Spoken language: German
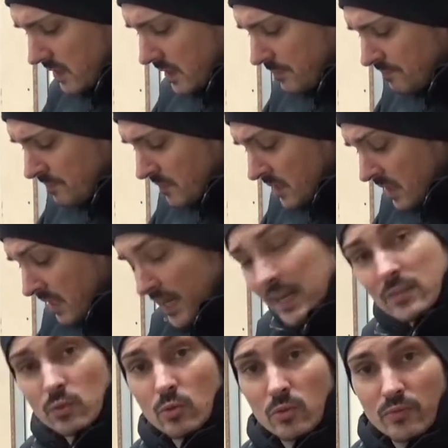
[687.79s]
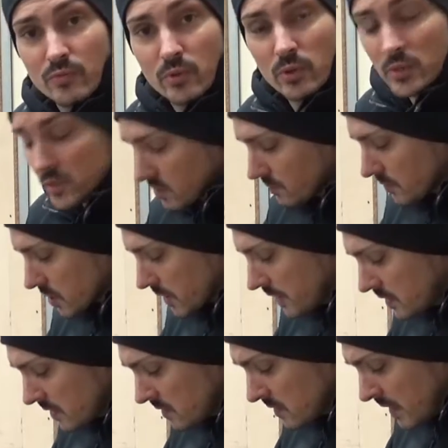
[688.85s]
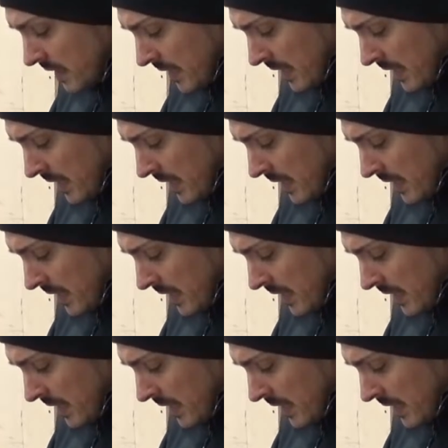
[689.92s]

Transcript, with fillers: haben. Also für euch zum Verständnis.